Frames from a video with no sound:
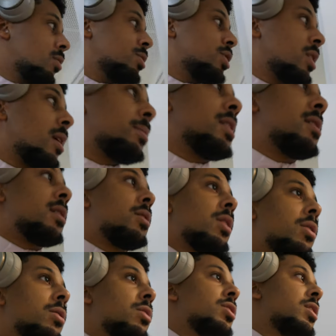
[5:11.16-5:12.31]
Komisch, ich habe die Sauna
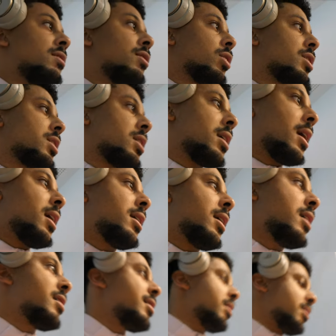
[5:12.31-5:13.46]
auch noch nie wirklich. Ah, da ist sie.